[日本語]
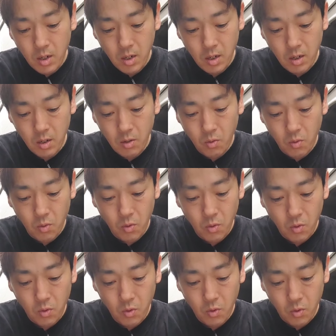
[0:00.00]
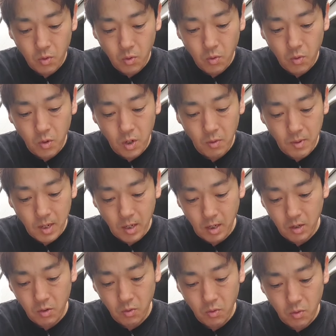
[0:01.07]
えっ、ー、と、残りは
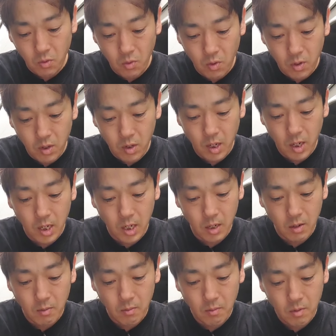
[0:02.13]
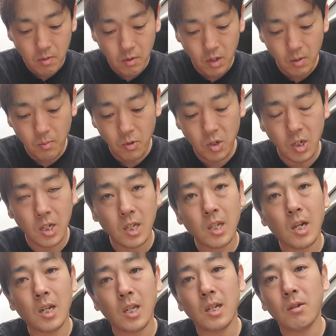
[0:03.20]
ね、ちょっと、でき、ギボシが
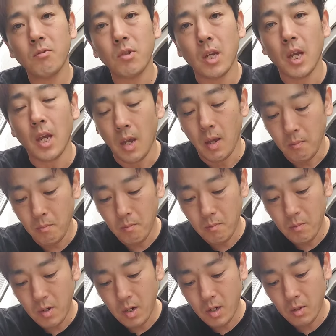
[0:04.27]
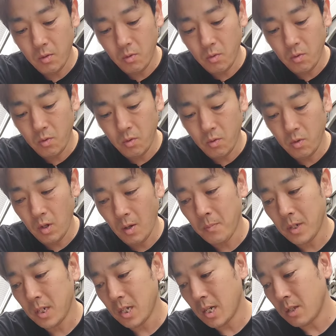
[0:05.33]
足りなくて、あのー、やっ
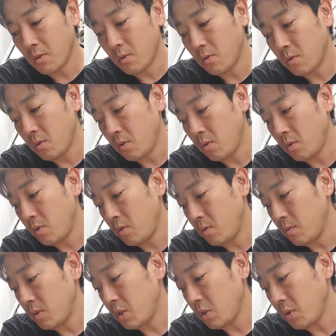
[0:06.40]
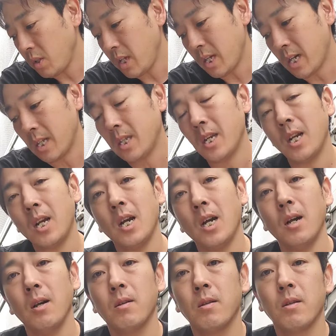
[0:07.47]
ぱしあのー、商品買った
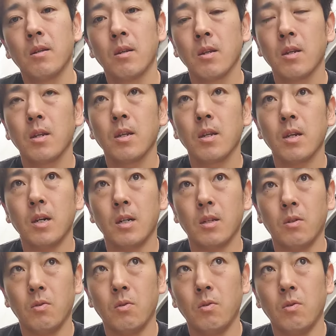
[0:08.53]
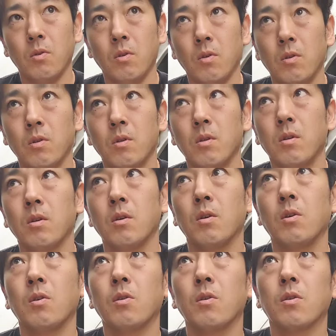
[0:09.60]
ら、あ
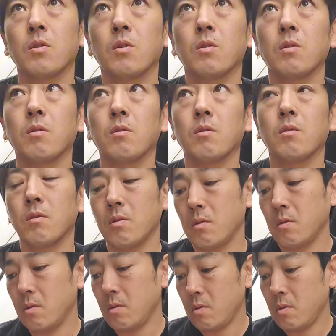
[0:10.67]
のー、